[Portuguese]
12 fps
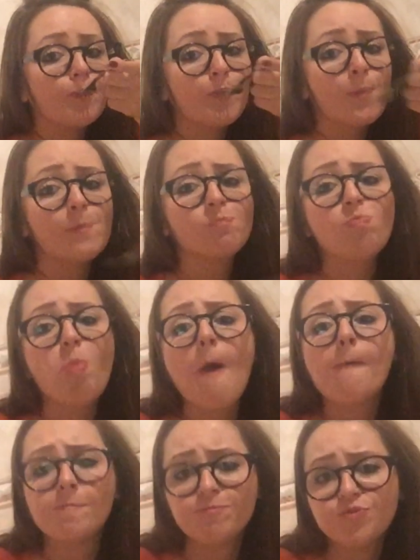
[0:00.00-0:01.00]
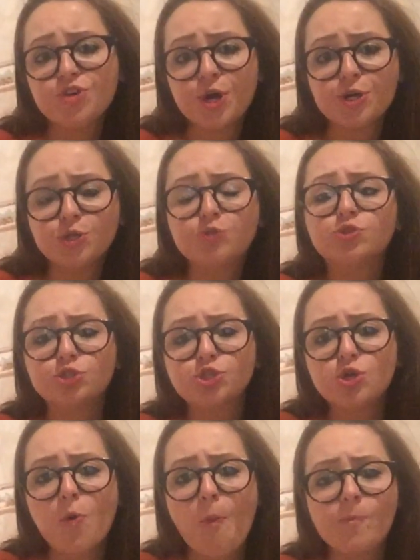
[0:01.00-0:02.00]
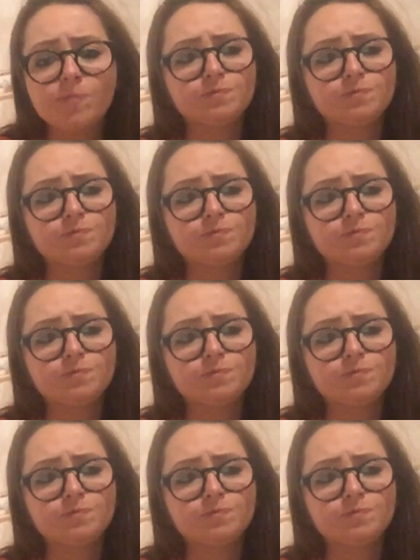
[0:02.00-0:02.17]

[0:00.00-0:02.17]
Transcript: Hum, e aí, curtiu?